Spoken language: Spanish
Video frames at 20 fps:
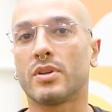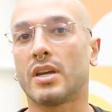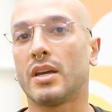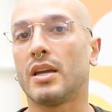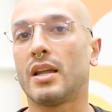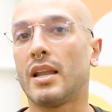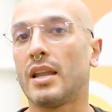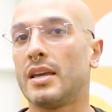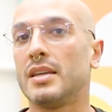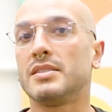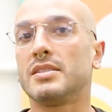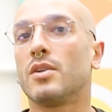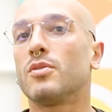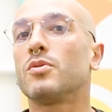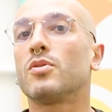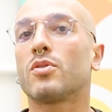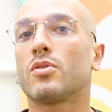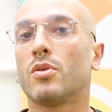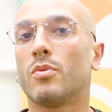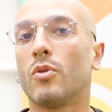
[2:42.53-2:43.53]
que le dice a
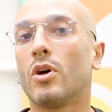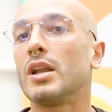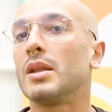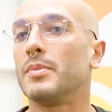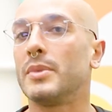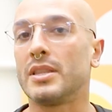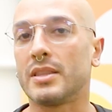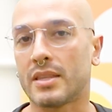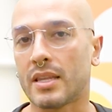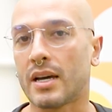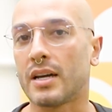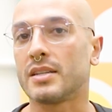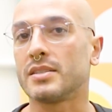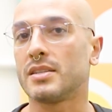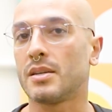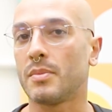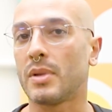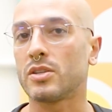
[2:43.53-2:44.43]
uno cómo alimentarse,